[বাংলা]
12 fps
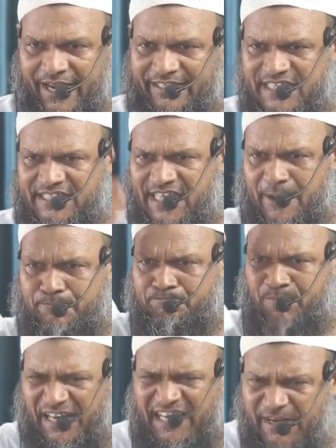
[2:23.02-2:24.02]
এদেশে
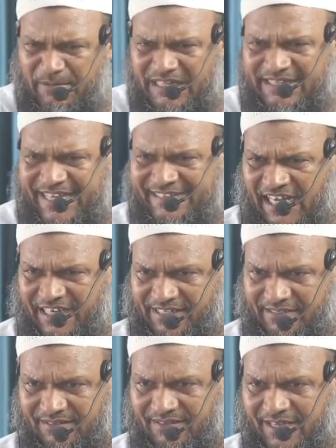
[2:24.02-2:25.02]
পানির বিল দিয়ে
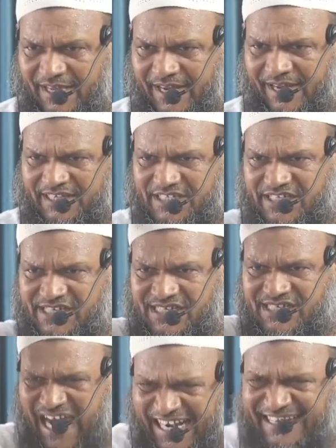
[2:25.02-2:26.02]
থাকি এদেশে
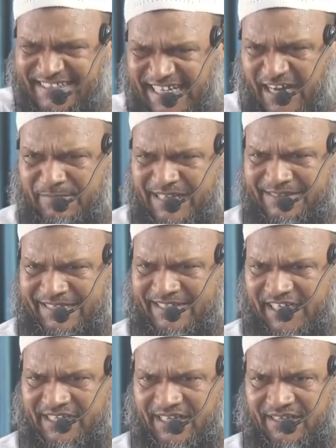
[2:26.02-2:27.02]
কারেন্টের বিল দিয়ে
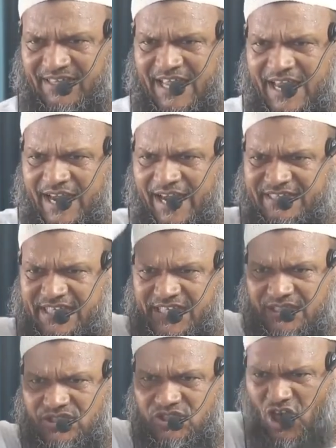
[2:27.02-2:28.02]
থাকি
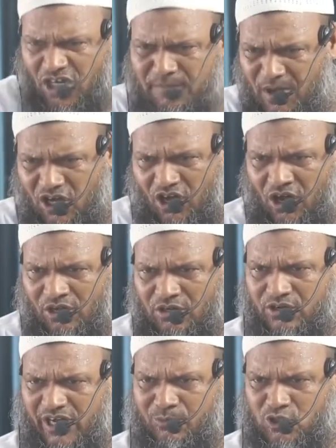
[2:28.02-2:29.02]
এদেশে জন্মগ্রহণ
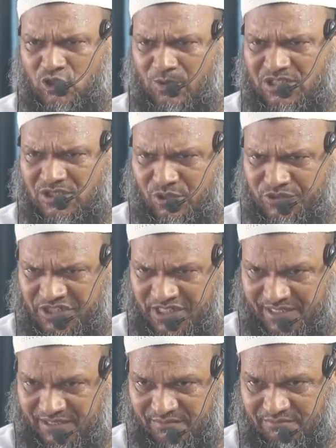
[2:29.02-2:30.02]
করে বসবাস
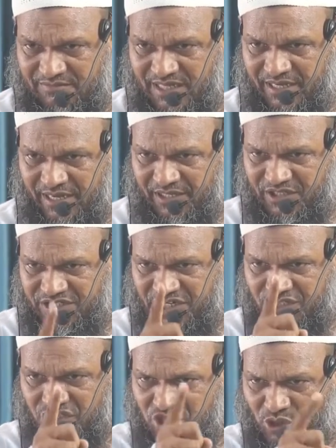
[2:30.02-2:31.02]
করছি
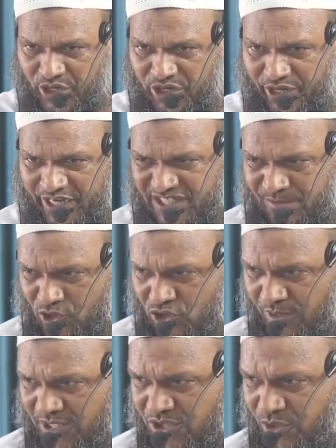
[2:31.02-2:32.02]
এদেশে চুরি করে এসে
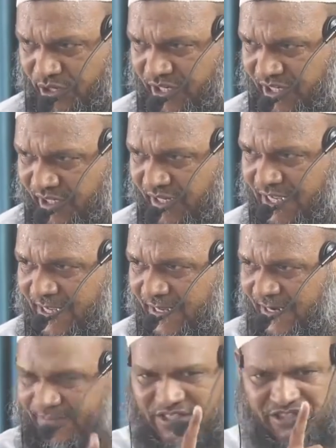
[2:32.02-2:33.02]
বসবাস করিনি
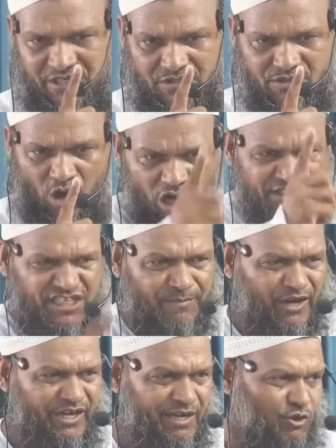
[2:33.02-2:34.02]
এদেশে ঘর
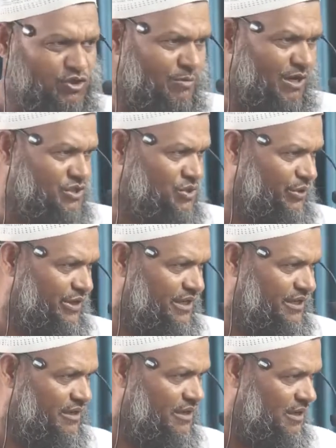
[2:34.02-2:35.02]
জামা হয়ে বসবাস করিনি